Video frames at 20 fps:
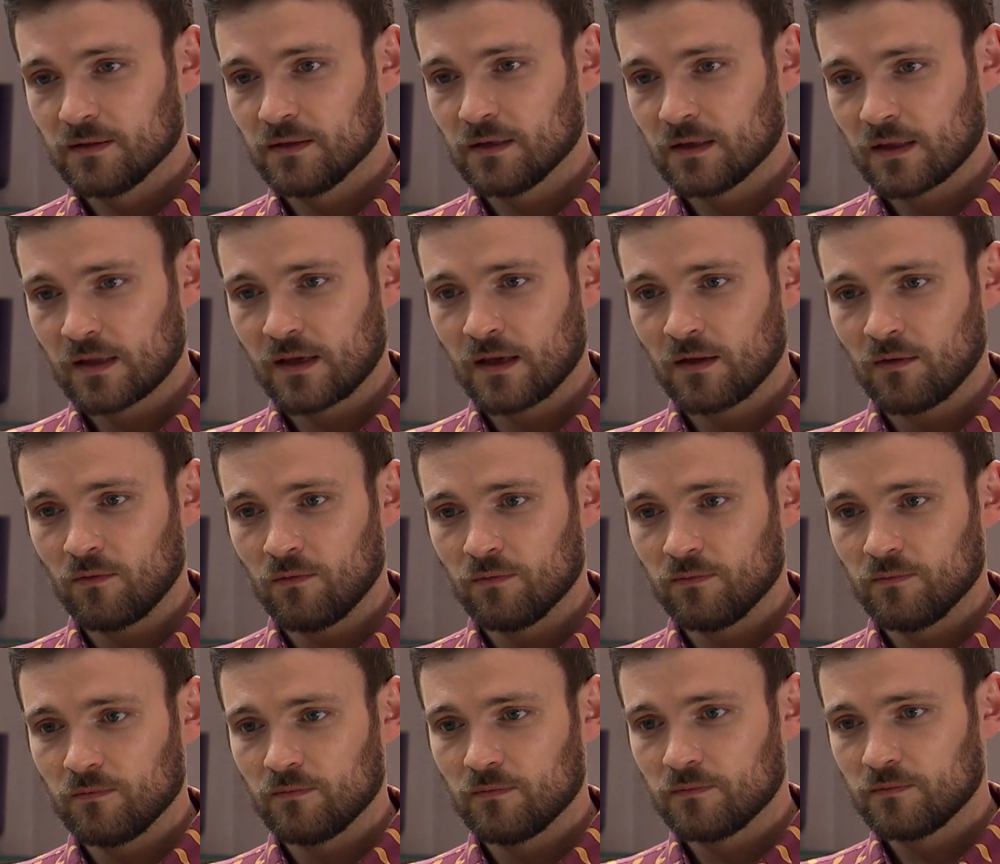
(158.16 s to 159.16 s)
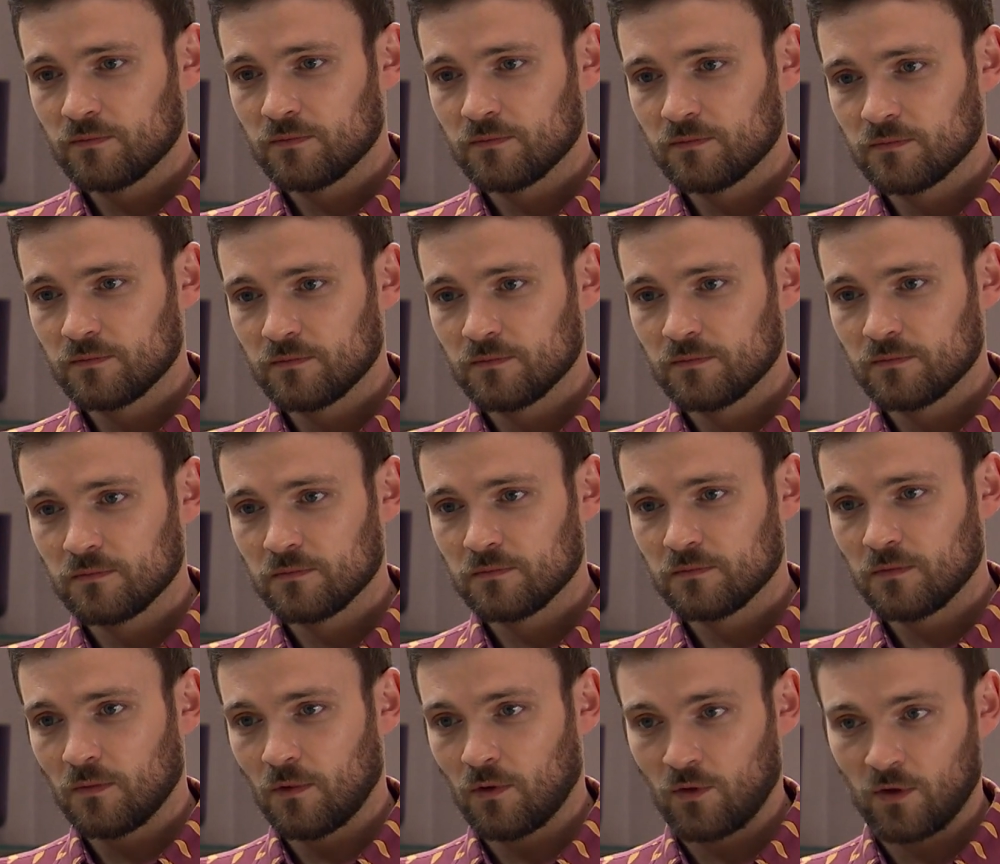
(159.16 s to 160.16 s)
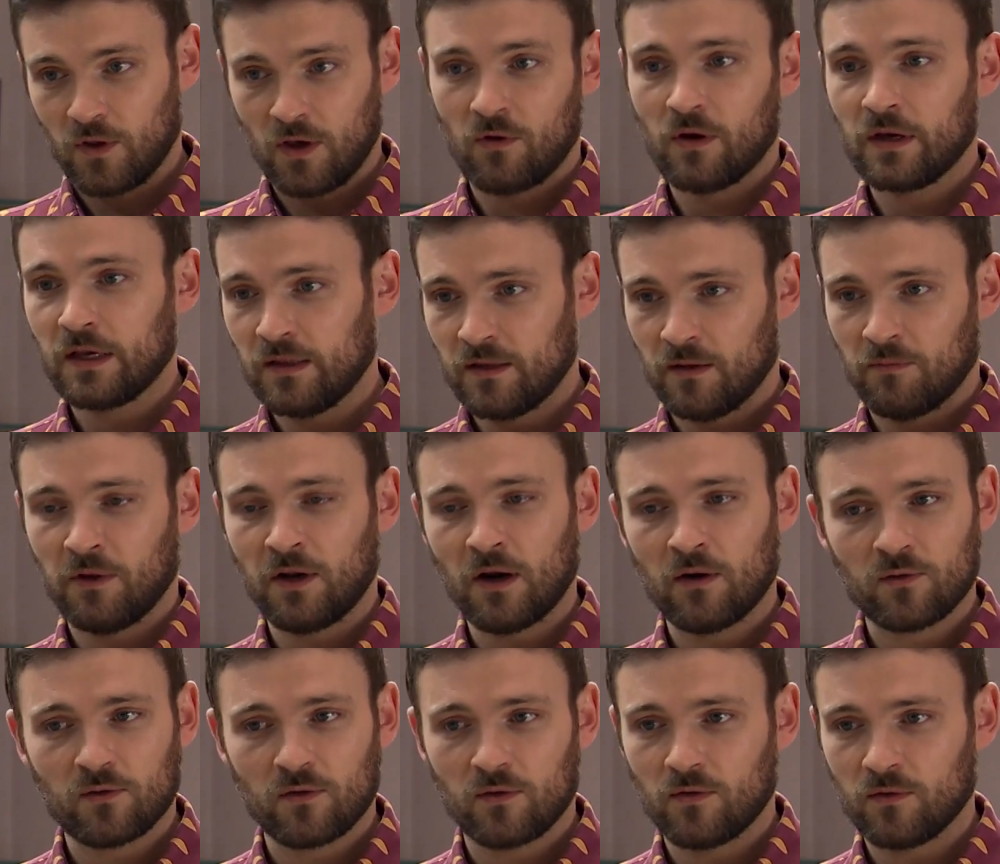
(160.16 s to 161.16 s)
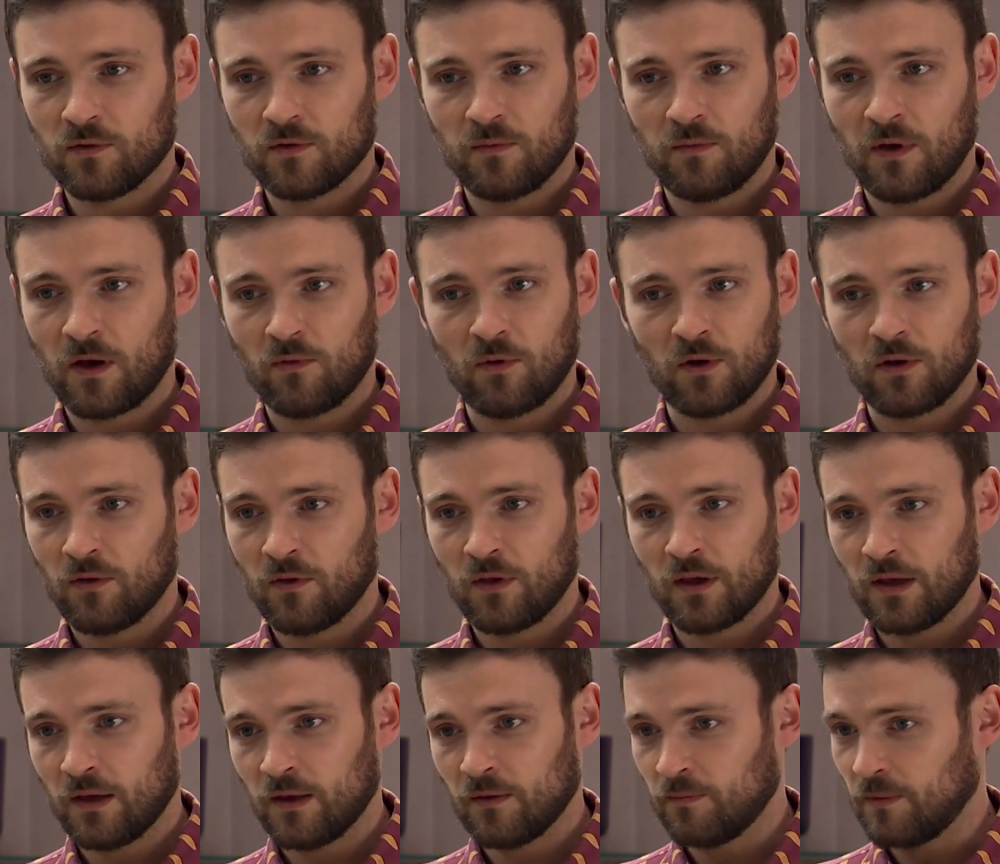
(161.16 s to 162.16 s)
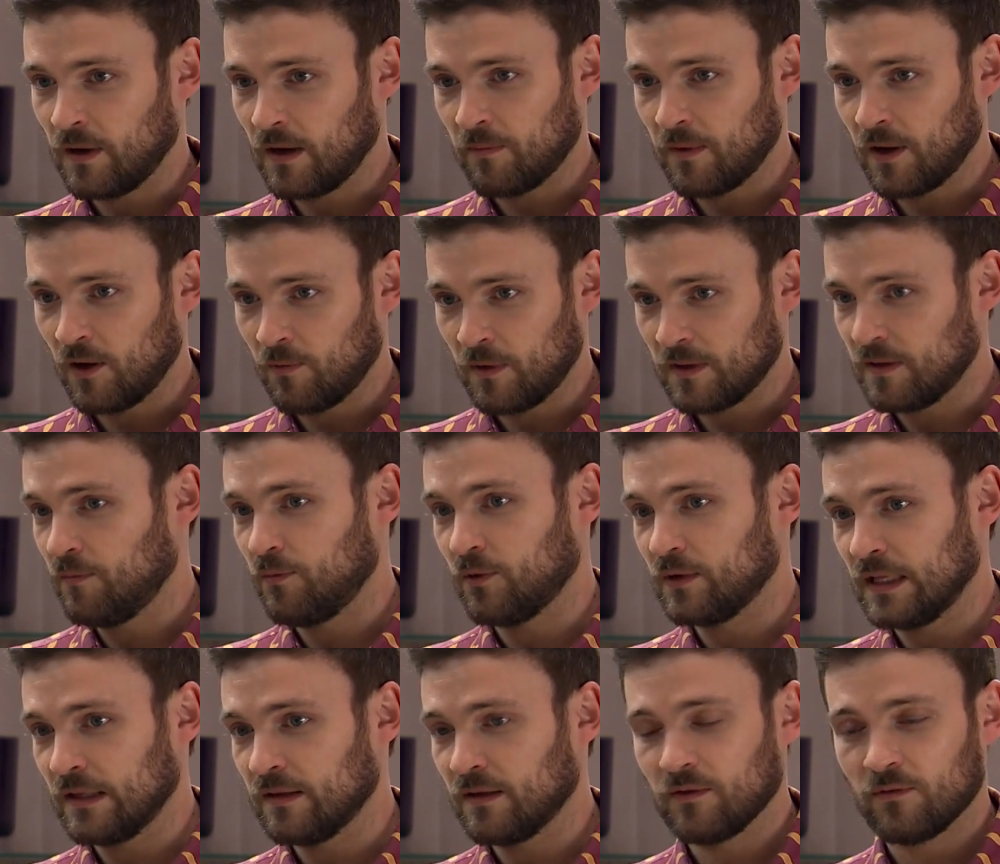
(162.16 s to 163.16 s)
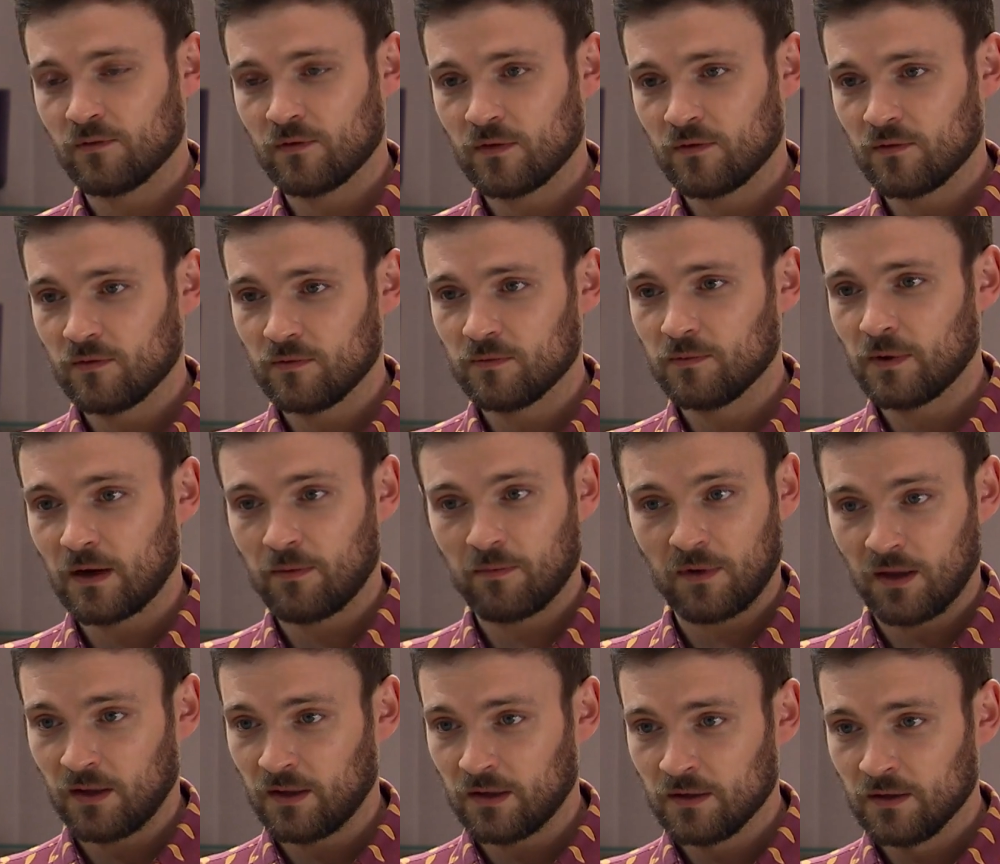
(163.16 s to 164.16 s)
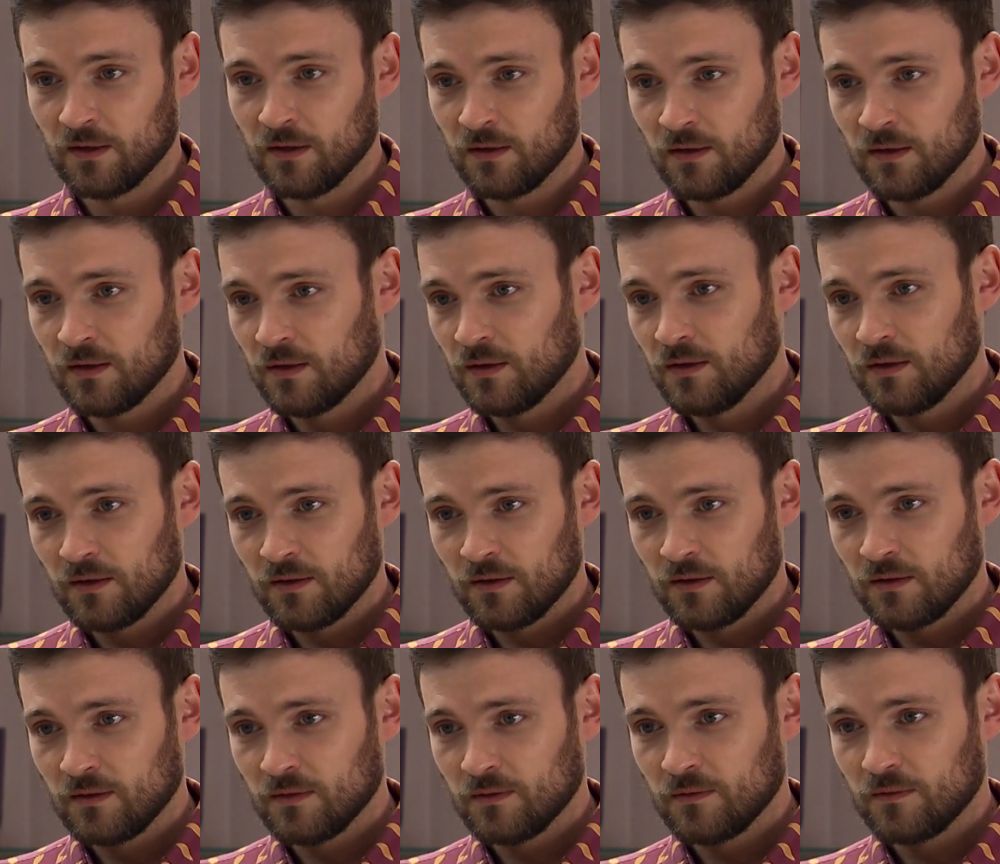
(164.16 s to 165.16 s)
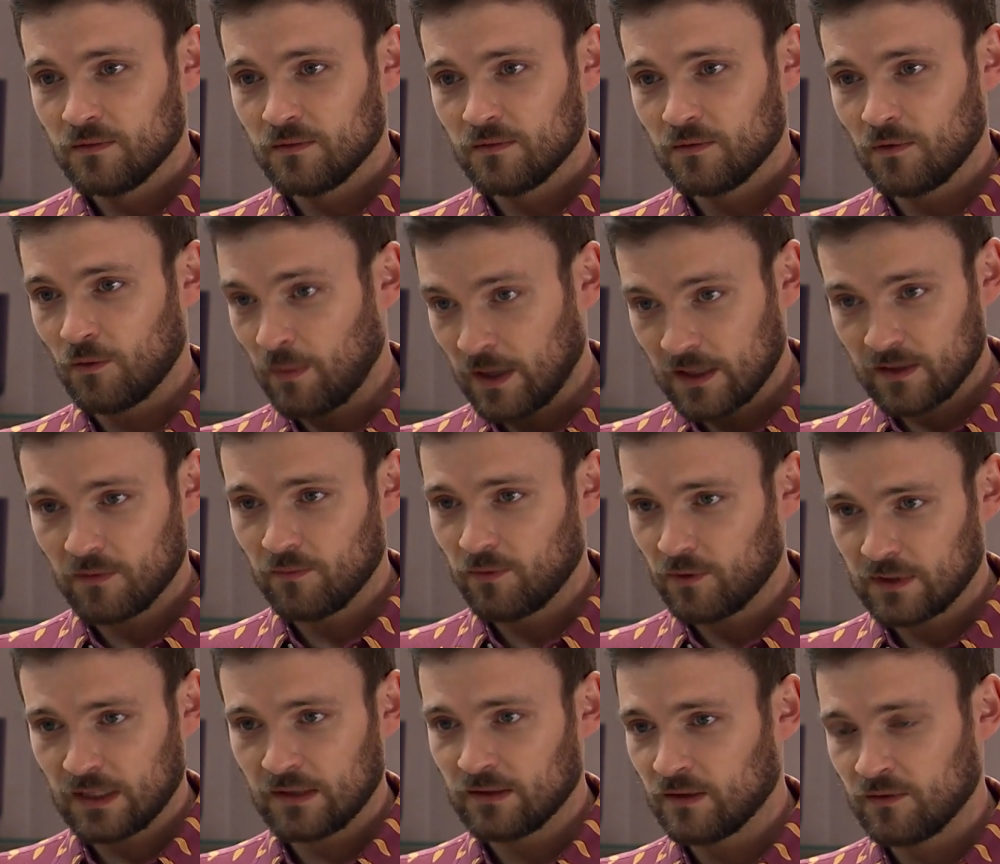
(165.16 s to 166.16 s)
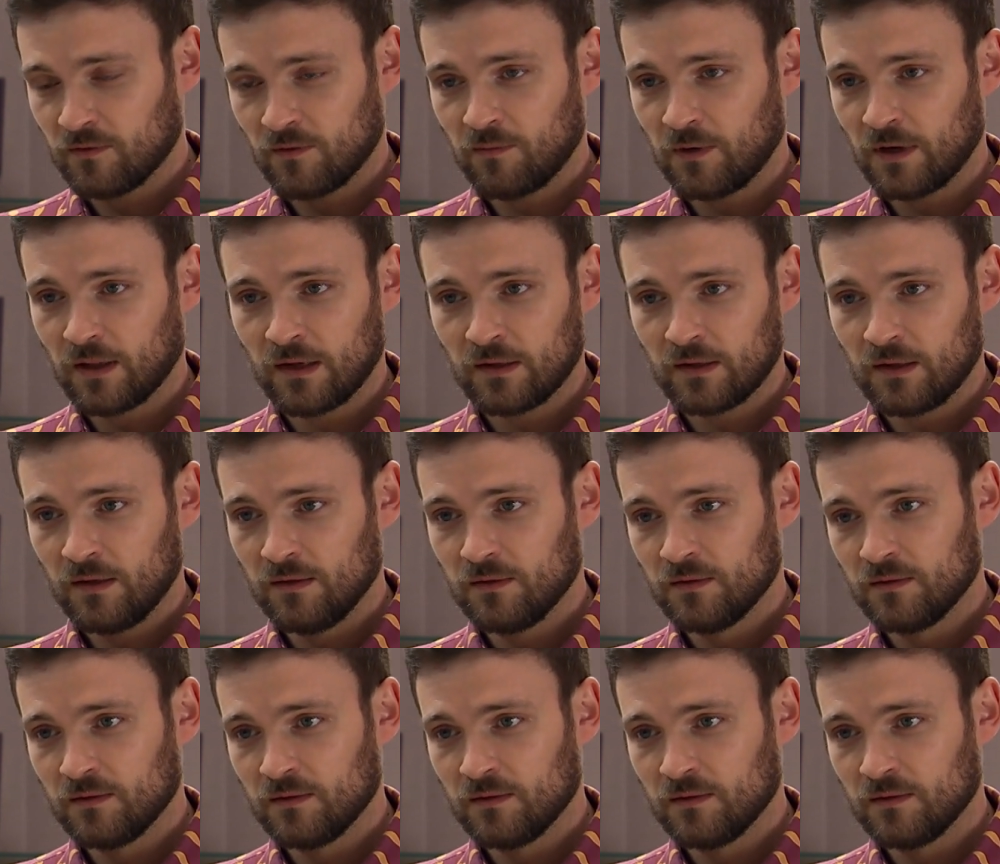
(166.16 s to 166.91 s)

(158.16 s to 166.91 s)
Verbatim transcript: es que luego llego aquí, te miro a los ojos y me acuerdo de que para mí lo más importante no es eso. Para mí lo más importante es no perderte.